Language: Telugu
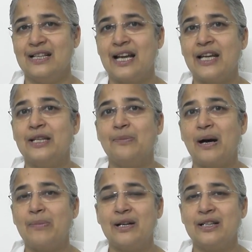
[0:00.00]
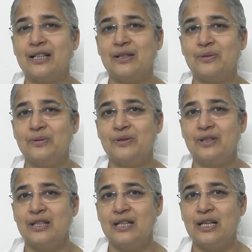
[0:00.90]
ఎలా అయితే బాబా అంటారు
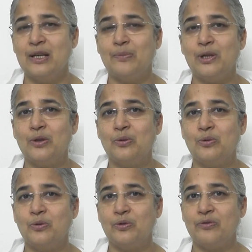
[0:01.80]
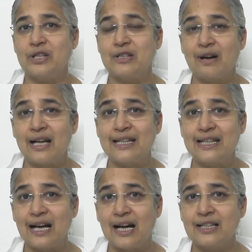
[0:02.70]
మీరు
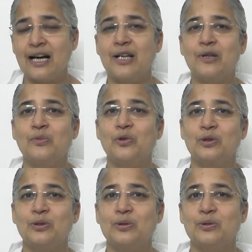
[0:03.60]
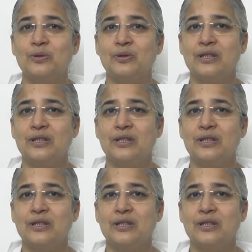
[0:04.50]
విశ్వానికి ఆధారమూర్తులు